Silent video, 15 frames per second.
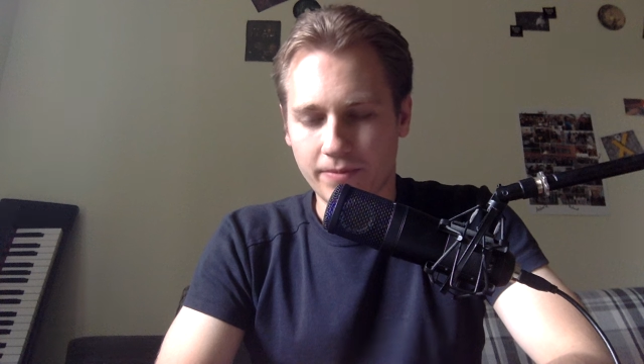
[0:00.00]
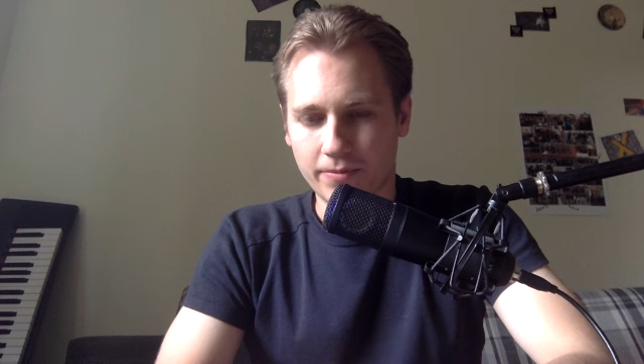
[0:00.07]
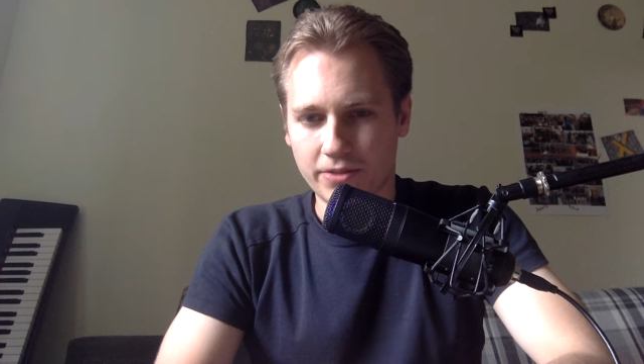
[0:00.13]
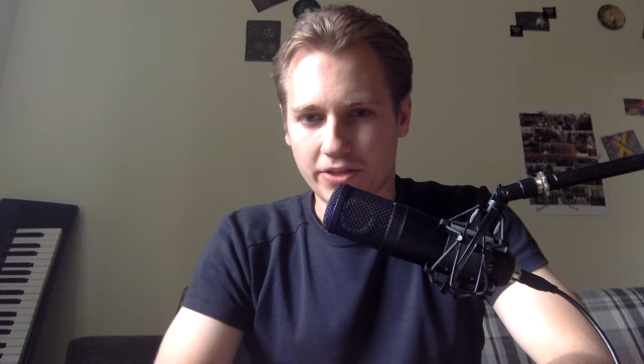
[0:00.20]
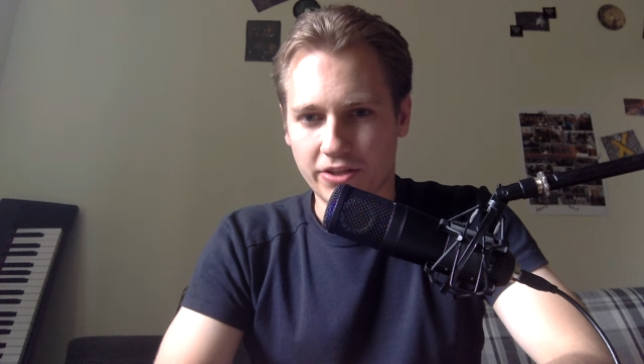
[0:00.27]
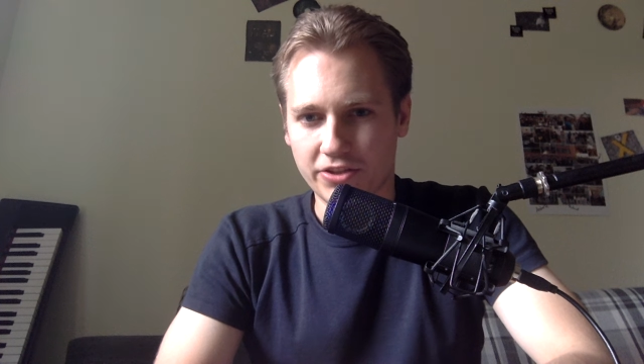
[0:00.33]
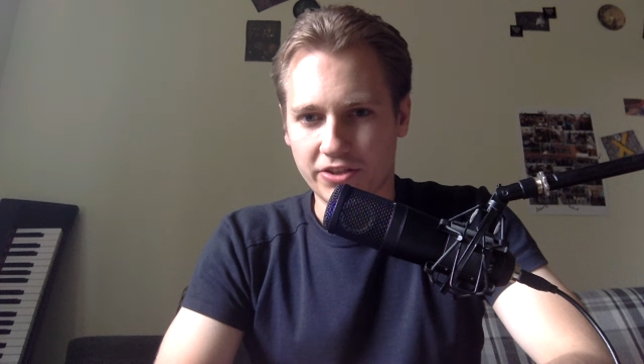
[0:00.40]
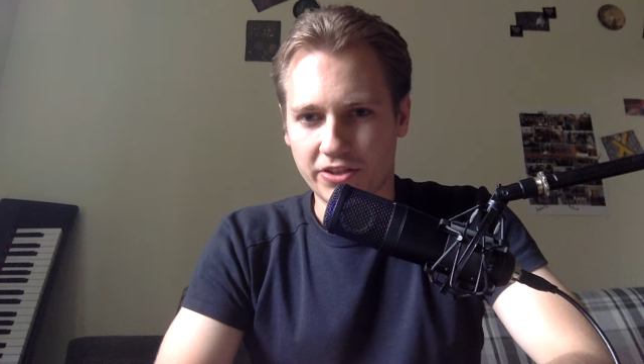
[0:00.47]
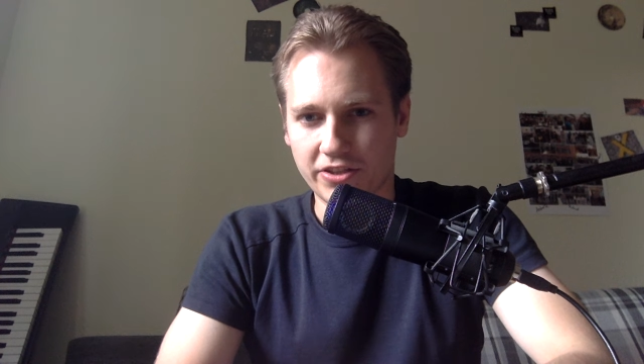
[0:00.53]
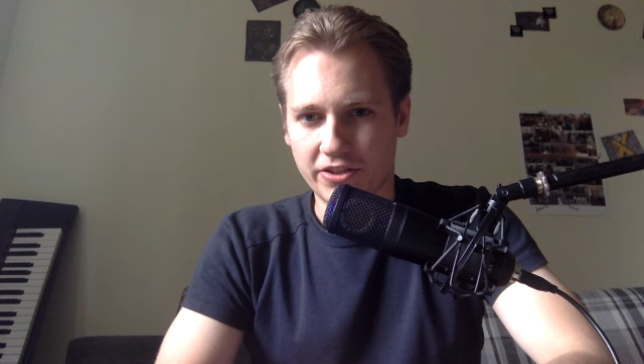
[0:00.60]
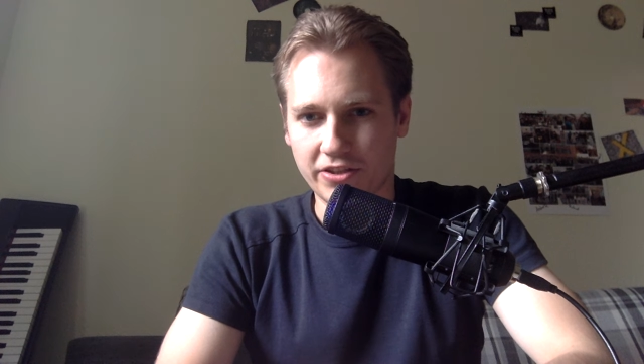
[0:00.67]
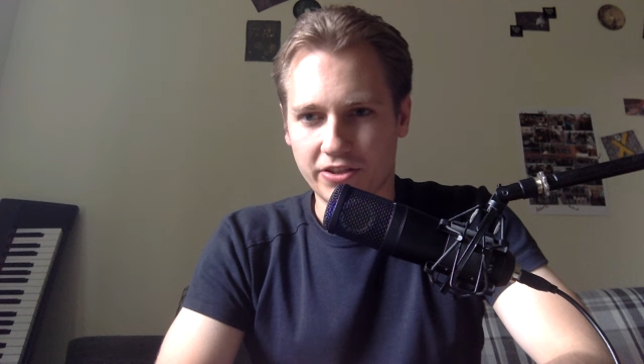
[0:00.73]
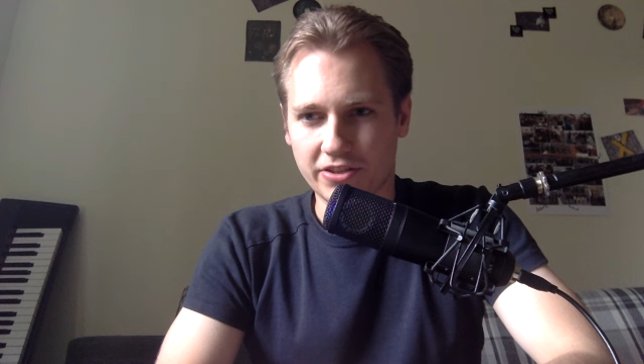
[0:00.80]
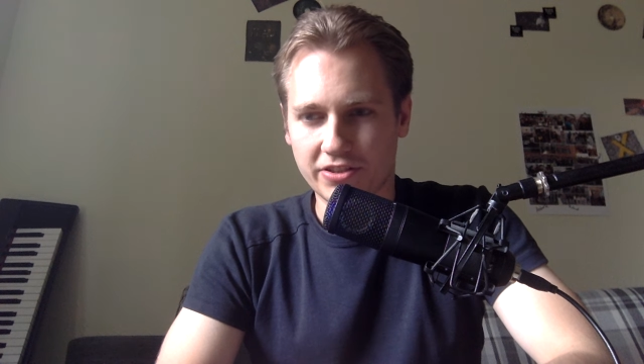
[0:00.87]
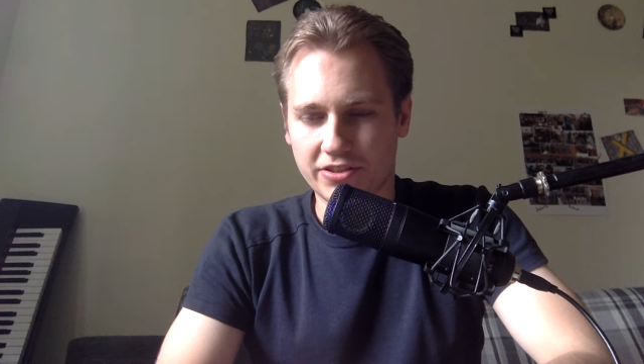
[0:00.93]
Myślę,
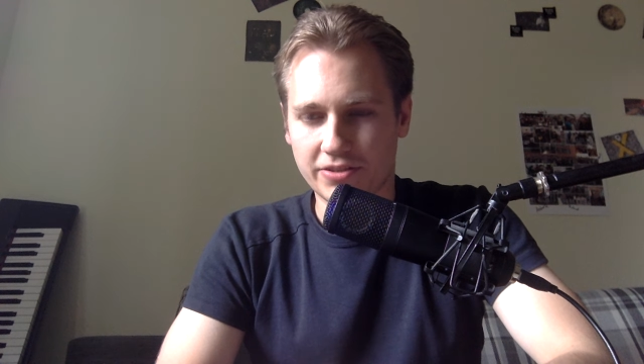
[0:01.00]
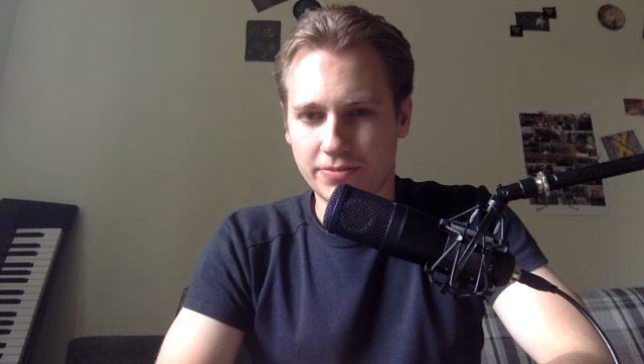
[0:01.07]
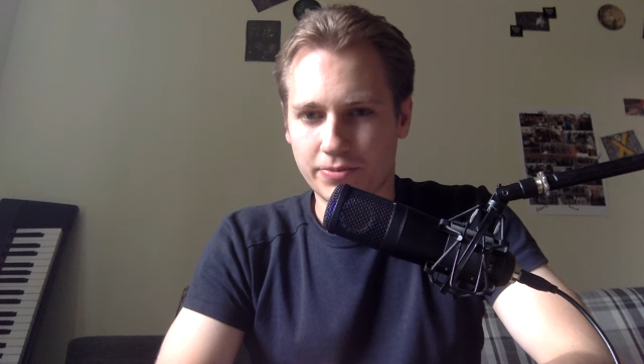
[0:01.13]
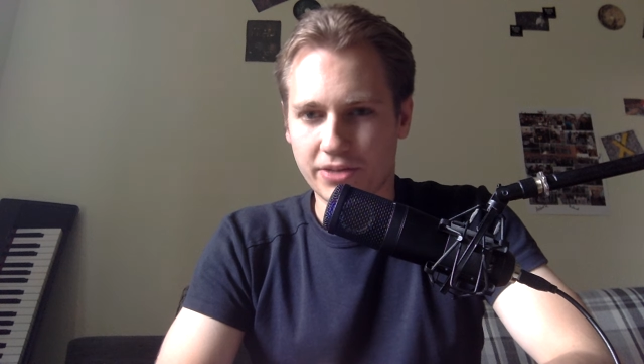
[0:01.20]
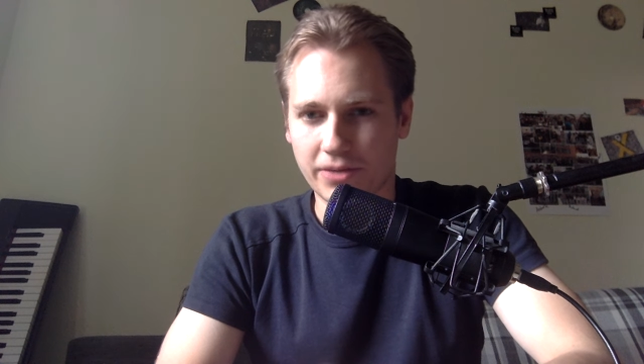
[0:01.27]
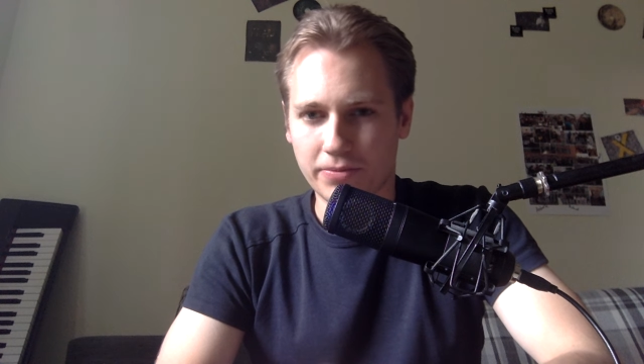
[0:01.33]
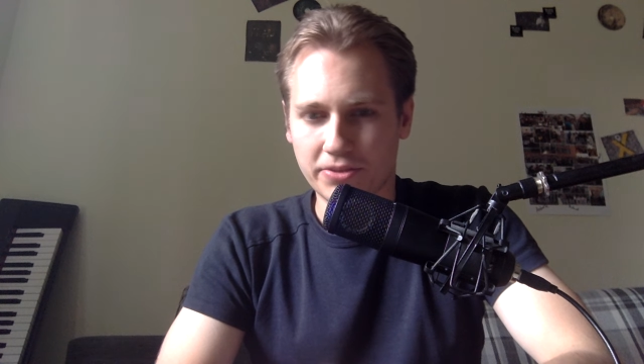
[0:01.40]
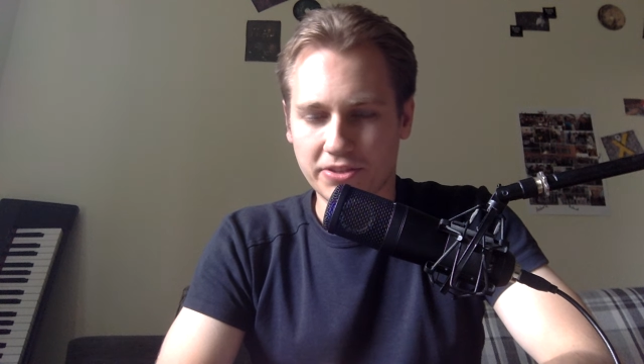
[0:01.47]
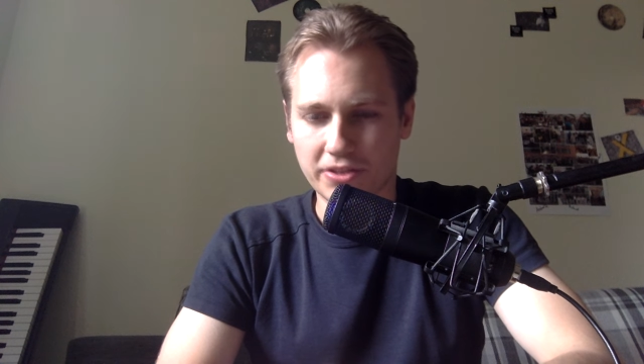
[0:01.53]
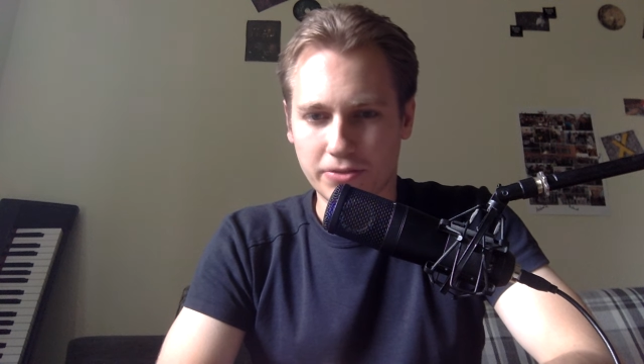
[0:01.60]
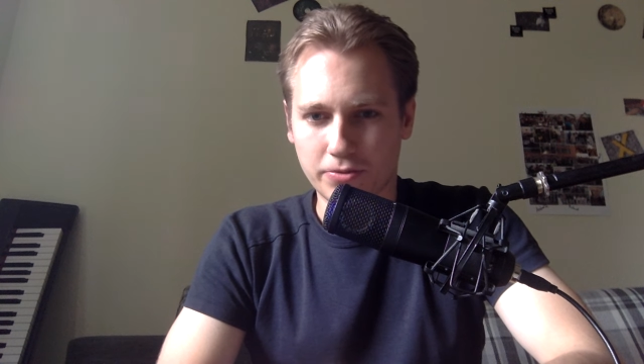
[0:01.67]
jeżeli jest programista,